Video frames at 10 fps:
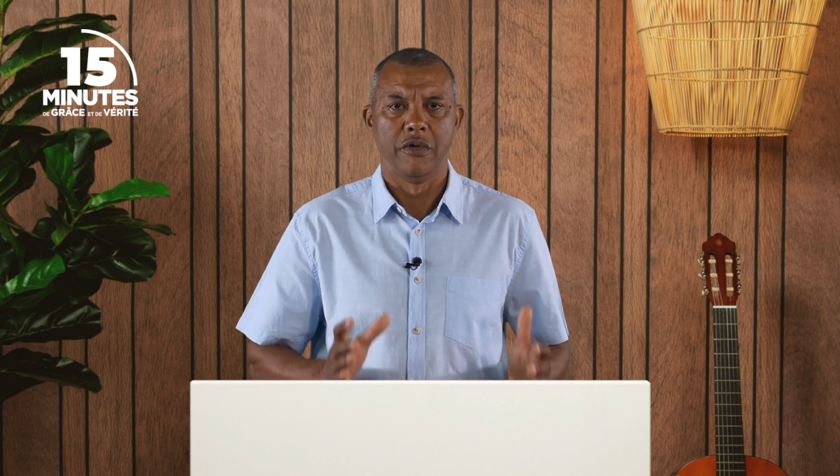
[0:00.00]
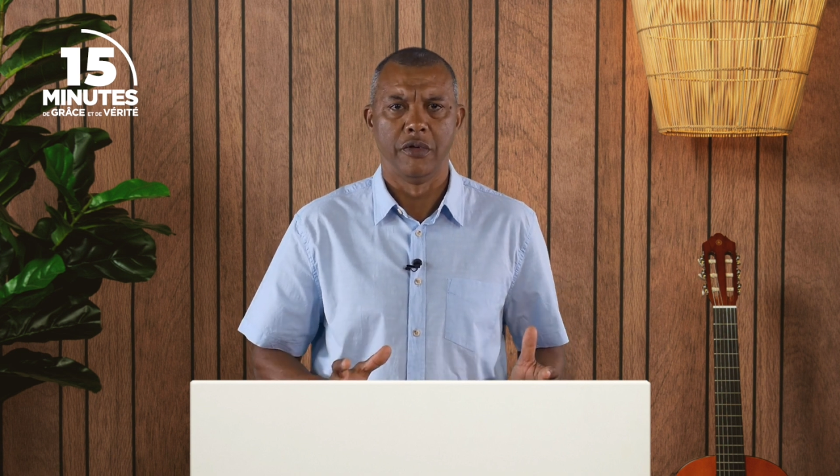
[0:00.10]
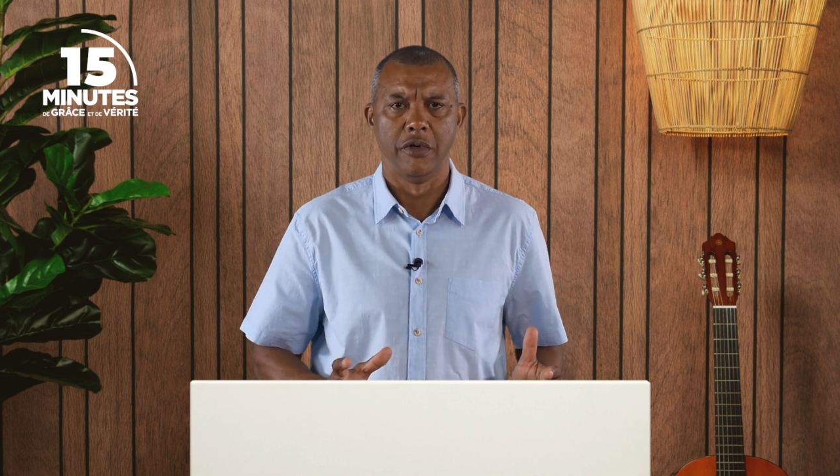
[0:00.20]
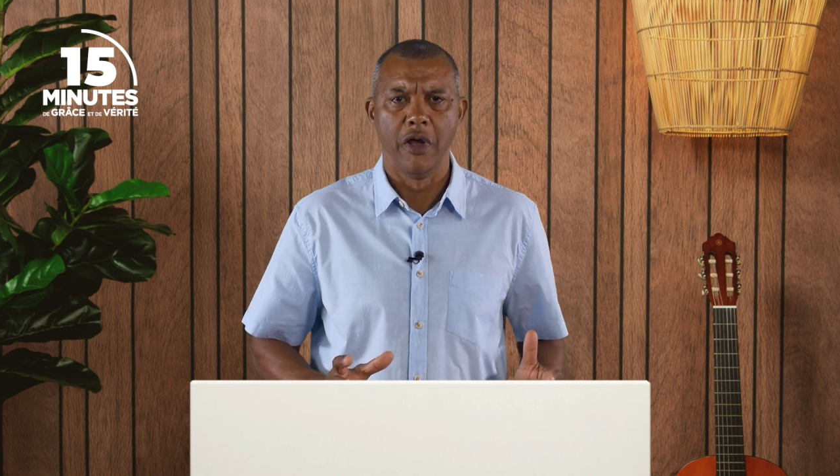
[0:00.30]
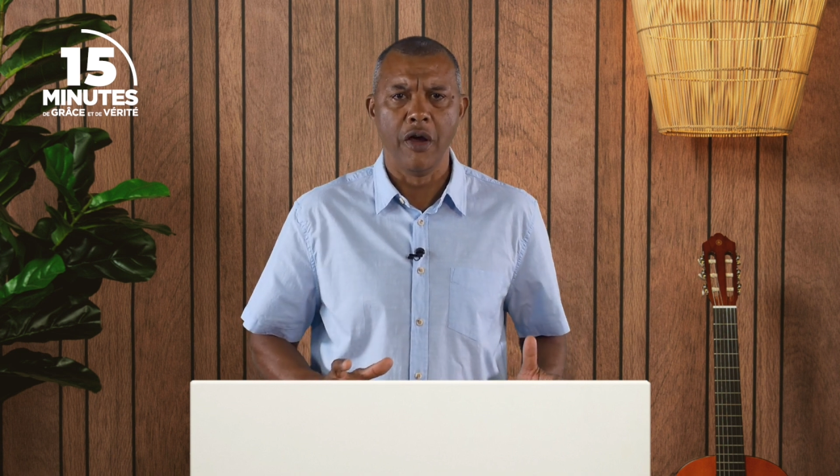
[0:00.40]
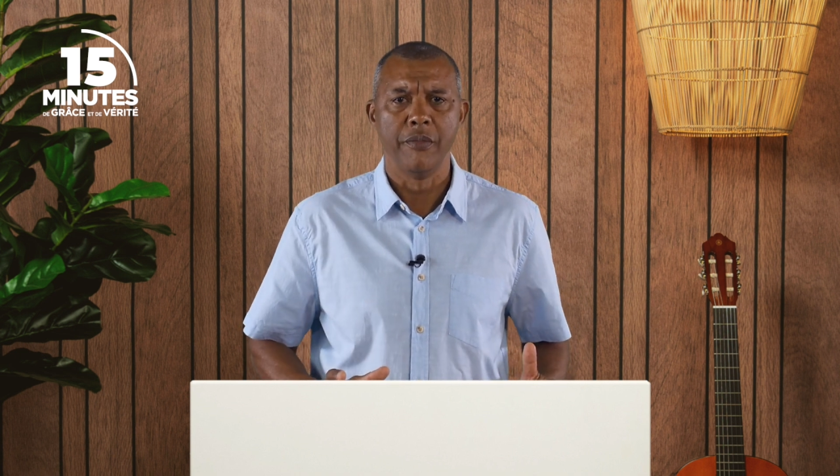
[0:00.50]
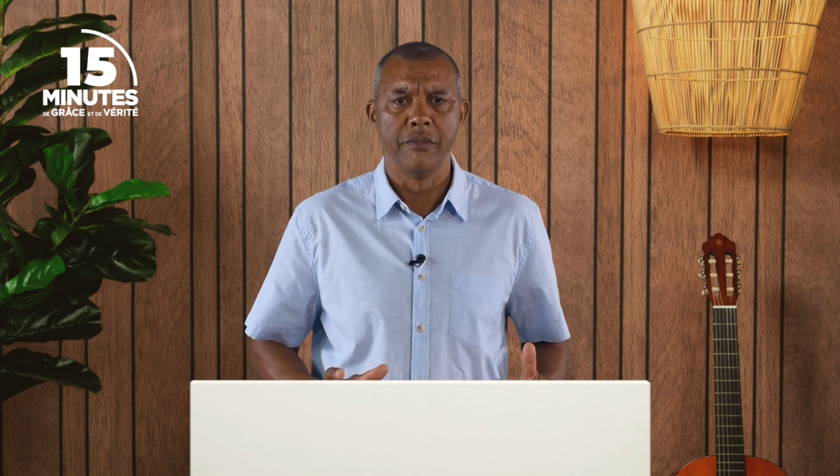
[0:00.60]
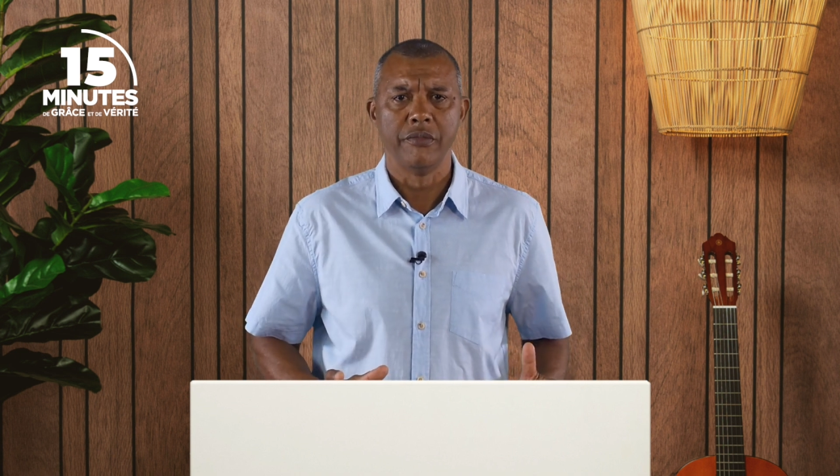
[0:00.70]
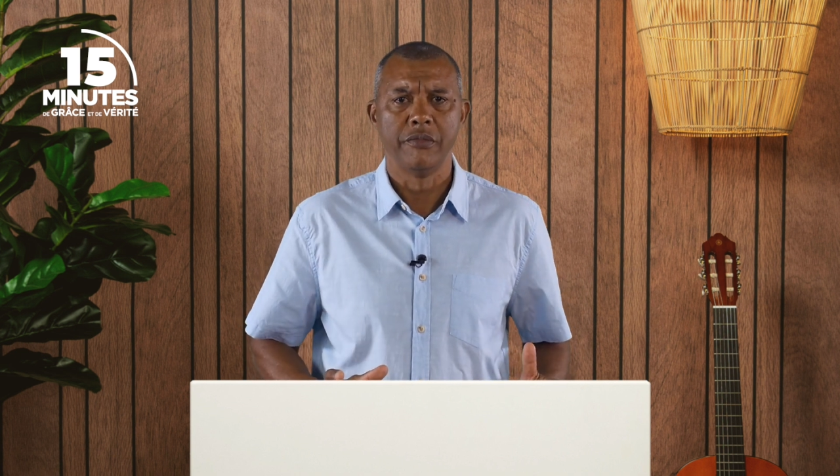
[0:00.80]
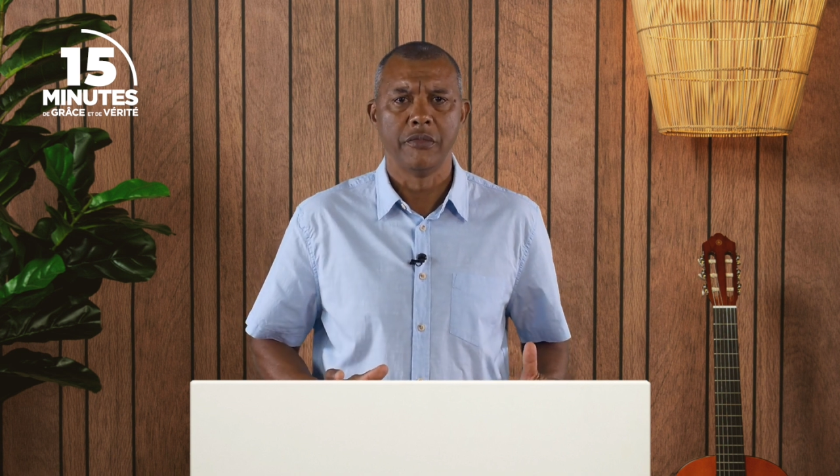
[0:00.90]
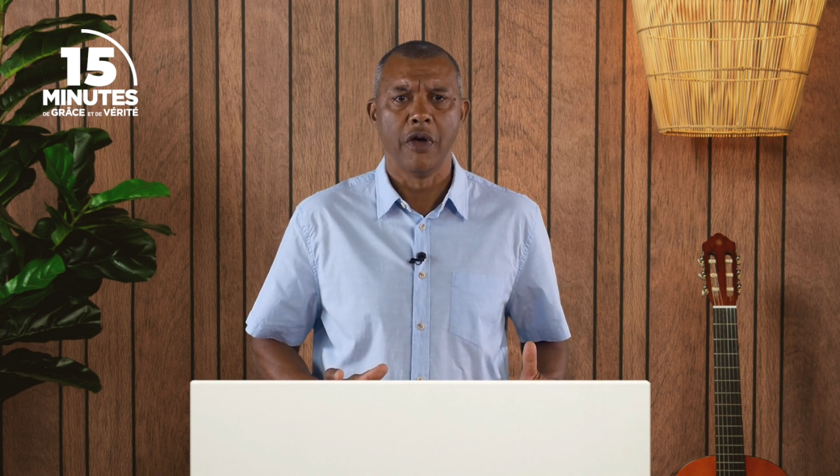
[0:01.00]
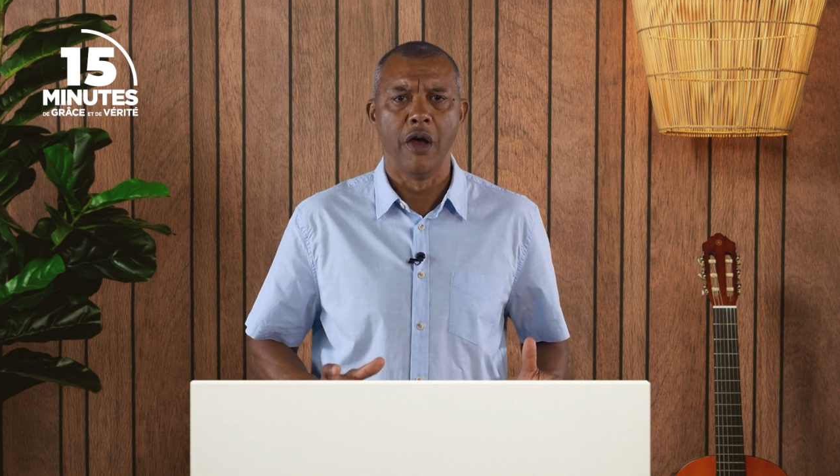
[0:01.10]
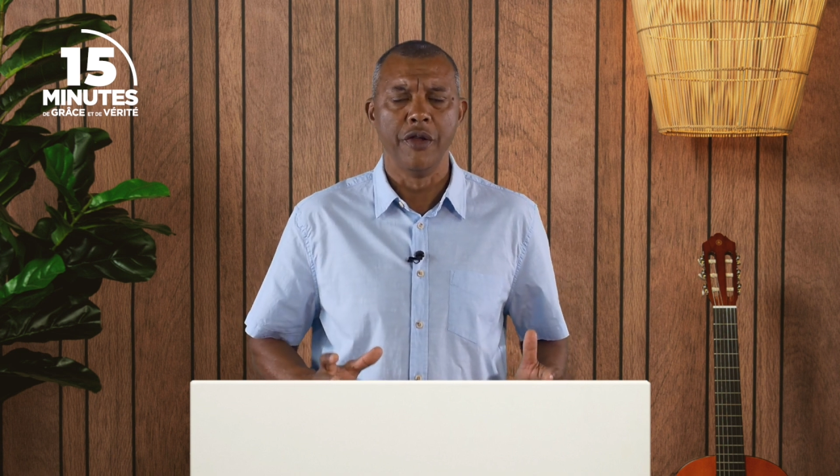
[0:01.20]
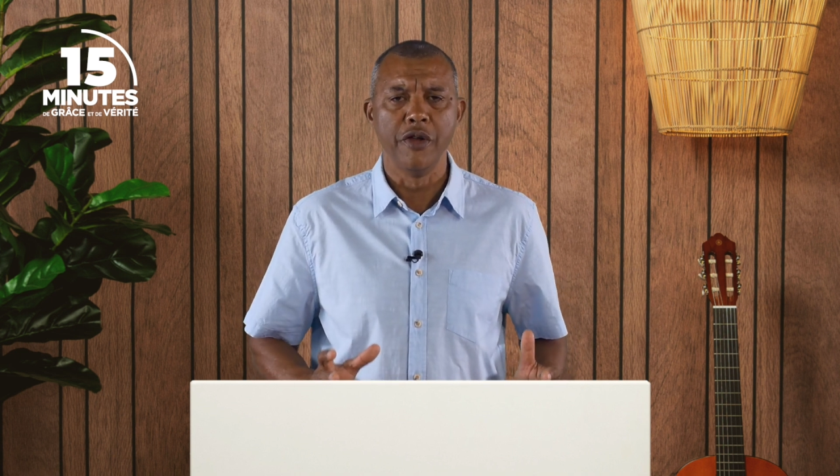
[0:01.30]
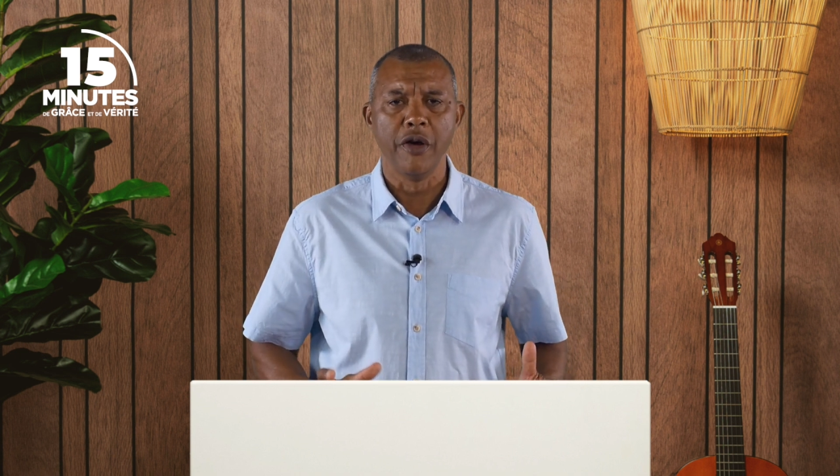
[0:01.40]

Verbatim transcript: l'homme, un